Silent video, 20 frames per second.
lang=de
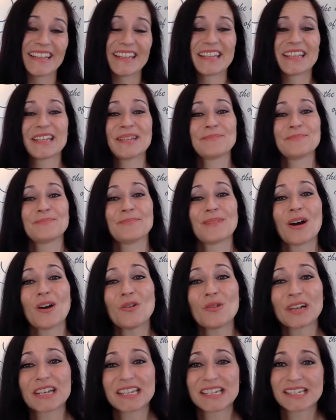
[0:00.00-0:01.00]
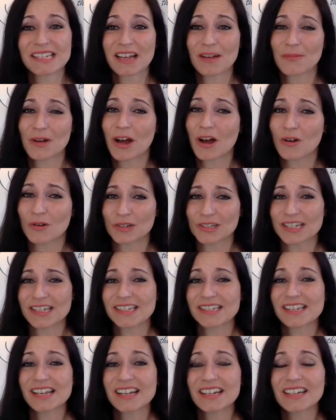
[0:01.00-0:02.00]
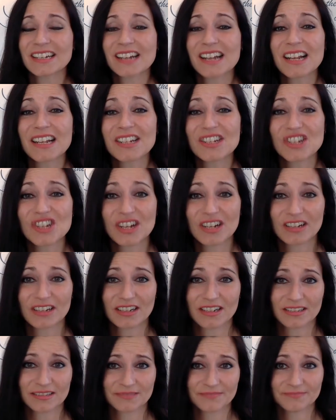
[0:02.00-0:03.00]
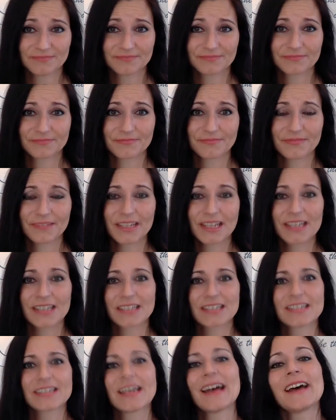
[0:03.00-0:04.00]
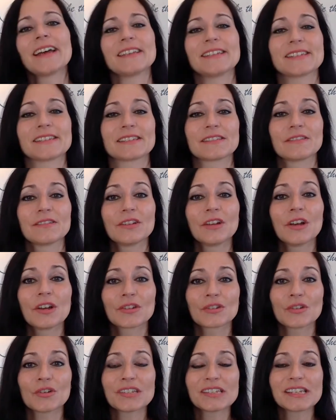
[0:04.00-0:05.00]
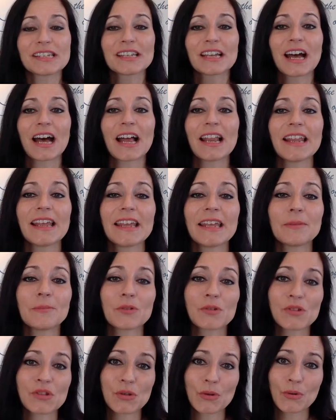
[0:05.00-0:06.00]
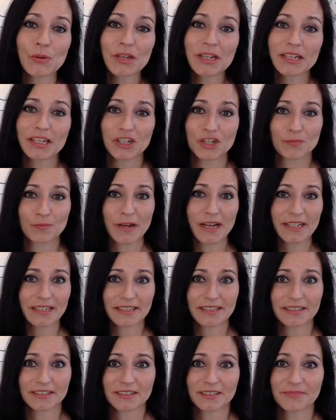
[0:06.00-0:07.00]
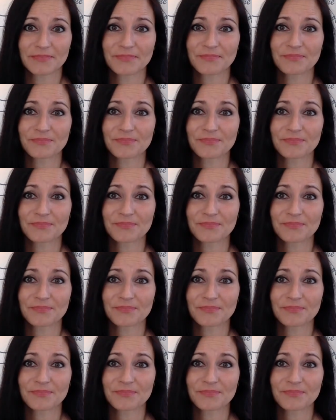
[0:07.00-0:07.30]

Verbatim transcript: Im Bauch ist aber auch das Sakralchakra. Das heißt, dort sind alle Emotionen gespeichert.